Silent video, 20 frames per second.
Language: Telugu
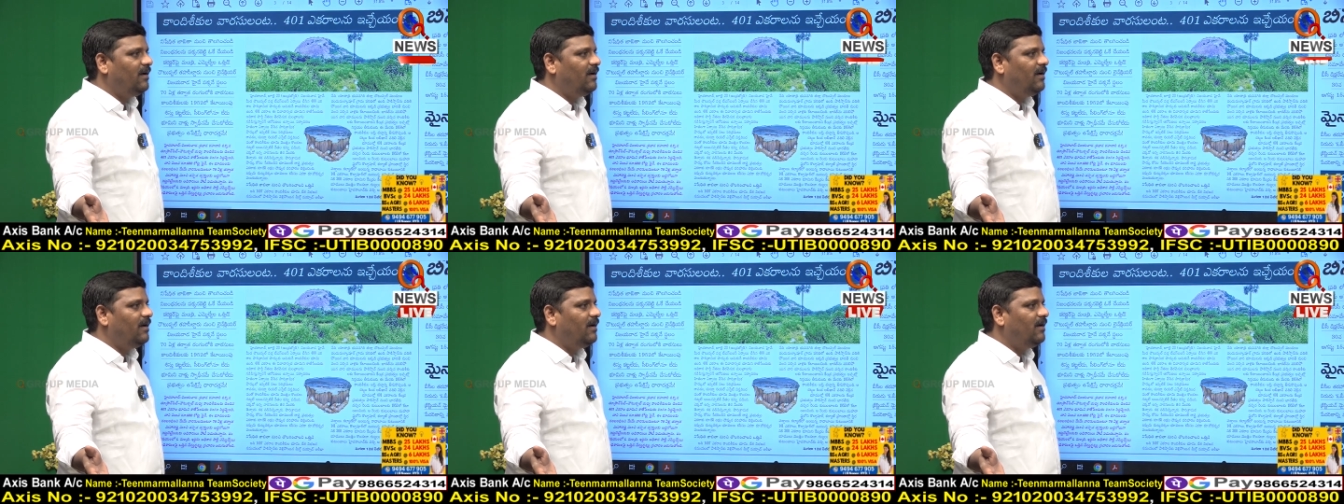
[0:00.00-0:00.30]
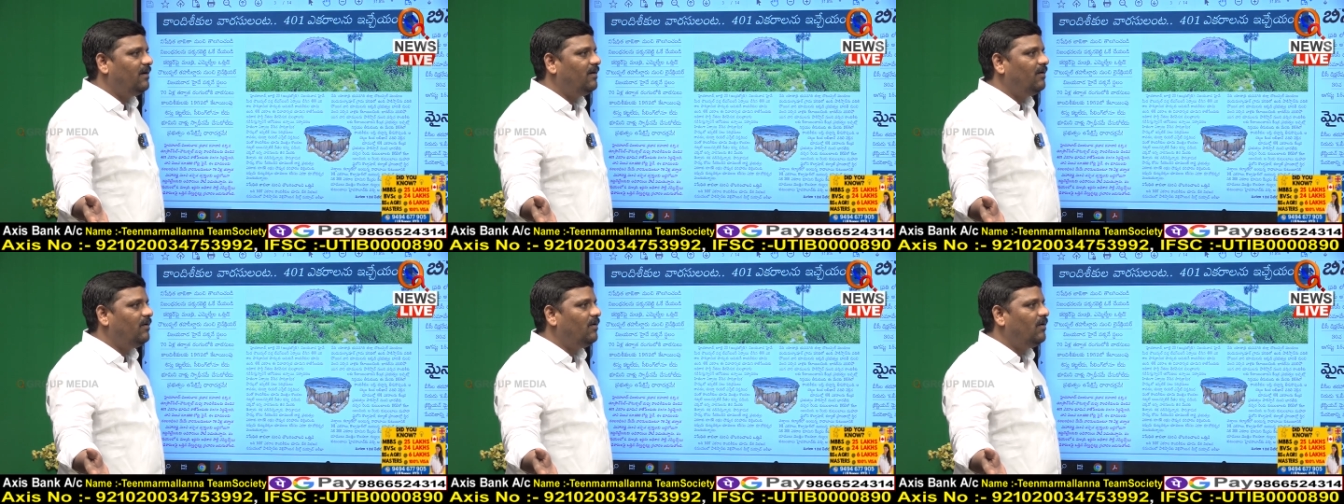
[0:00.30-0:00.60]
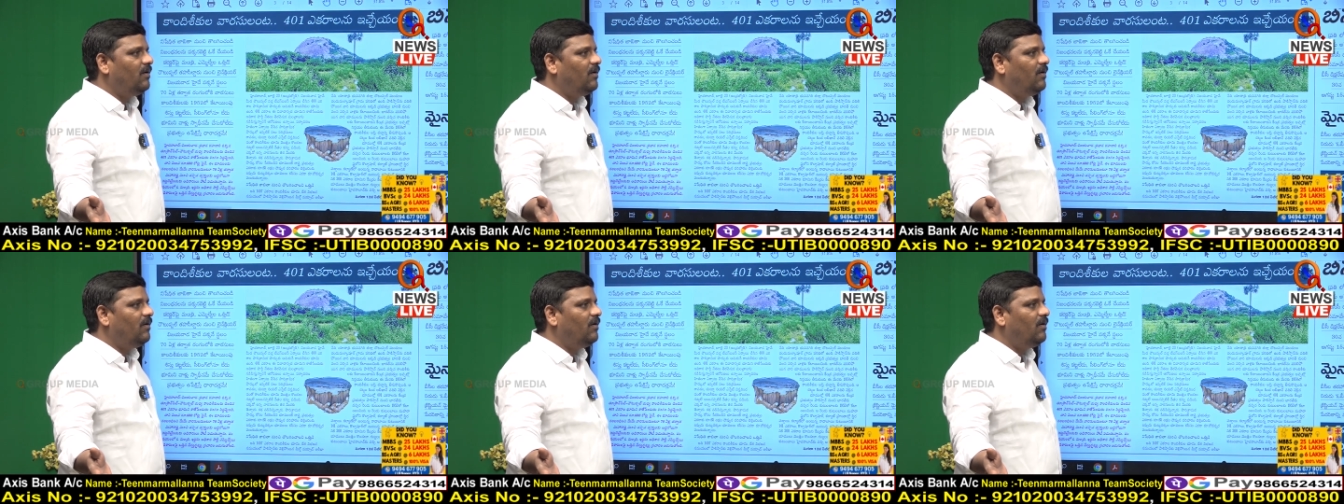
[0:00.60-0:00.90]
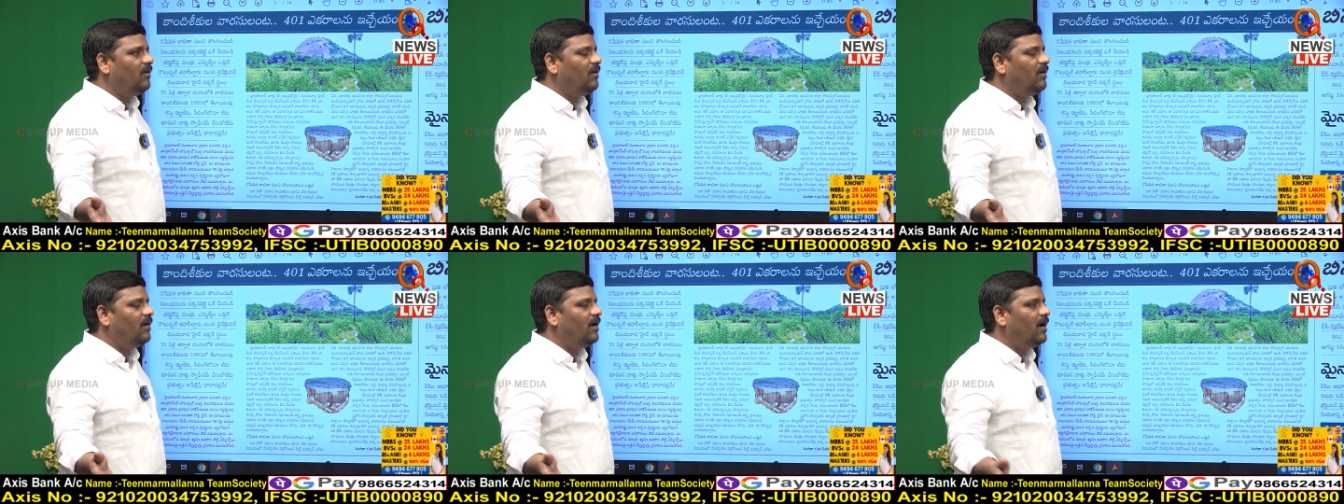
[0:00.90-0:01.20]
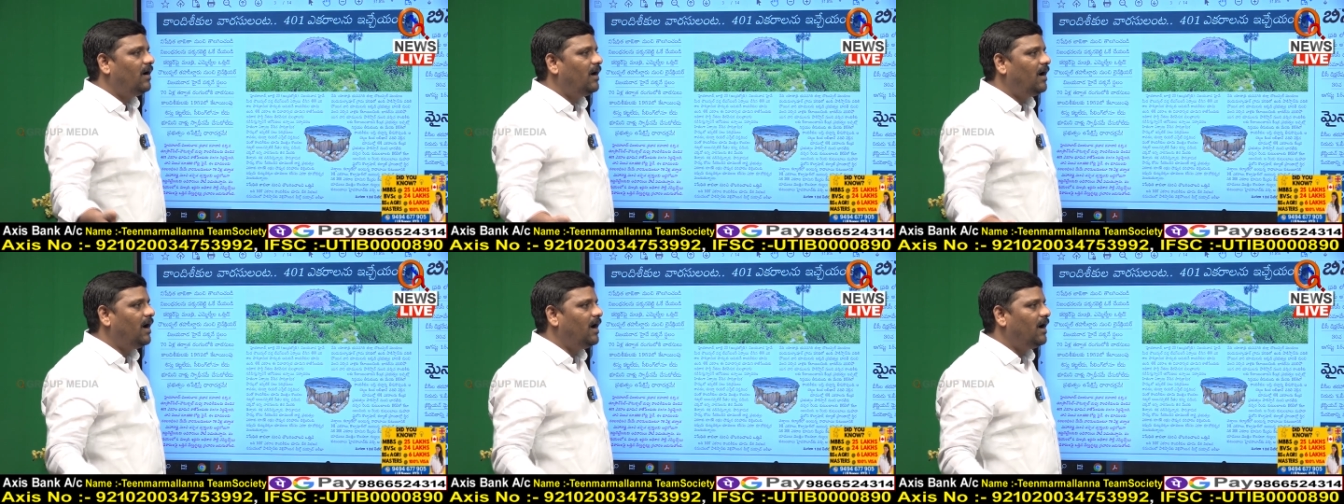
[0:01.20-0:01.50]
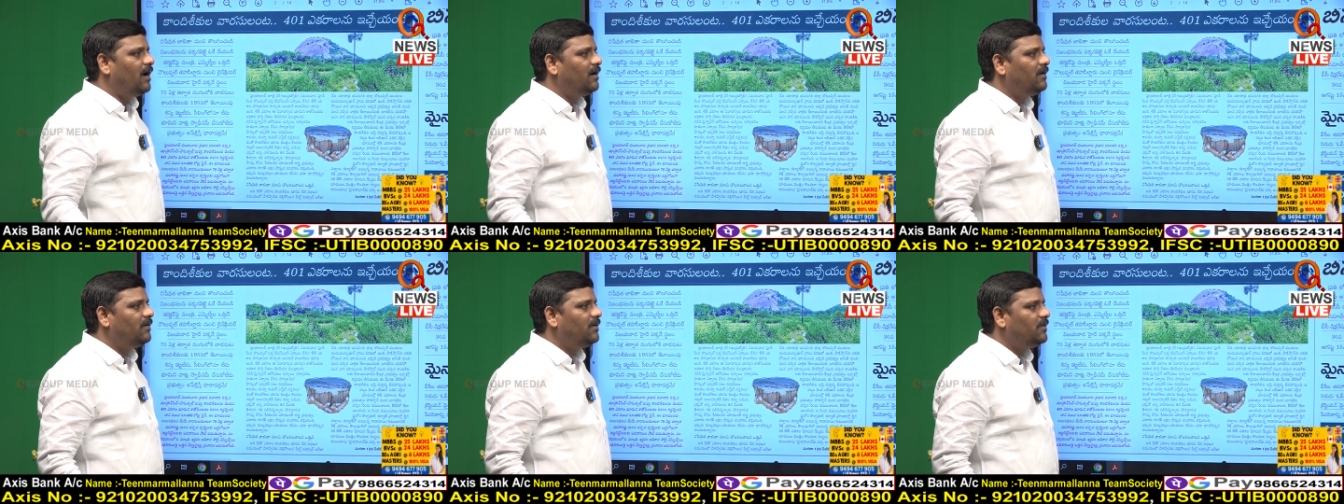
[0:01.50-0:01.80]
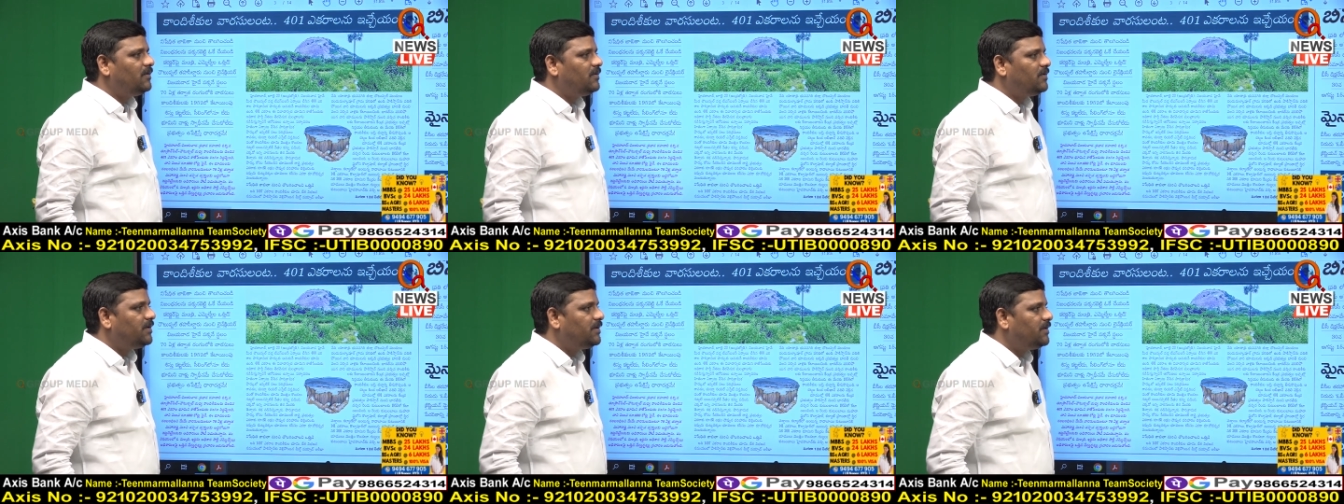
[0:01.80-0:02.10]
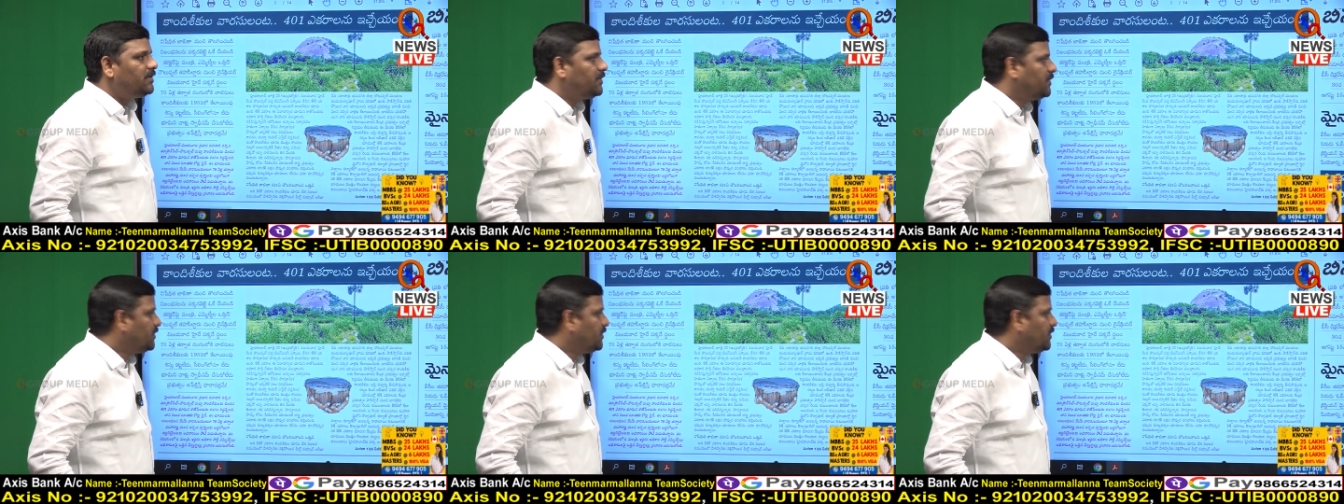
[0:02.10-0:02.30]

మొత్తం మాకాడ కూడా అంతేనా ఇప్పుడు పోడు